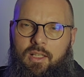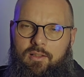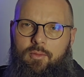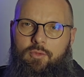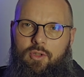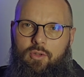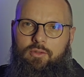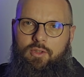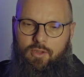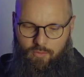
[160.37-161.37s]
chcemy się
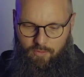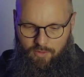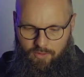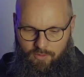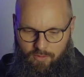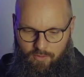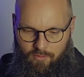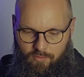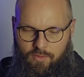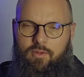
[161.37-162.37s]
od niej uczyć,
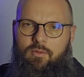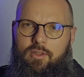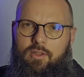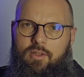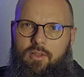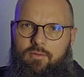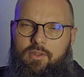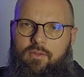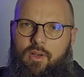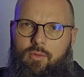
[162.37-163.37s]
uczyć właśnie tej
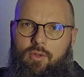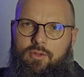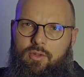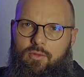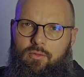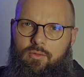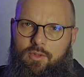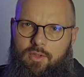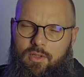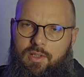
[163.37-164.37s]
wytrwałości,
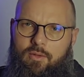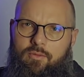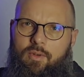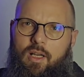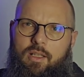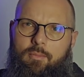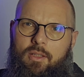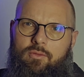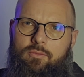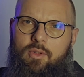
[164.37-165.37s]
uczyć zaufania
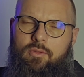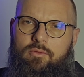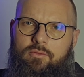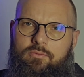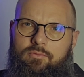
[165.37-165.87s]
Panu Bogu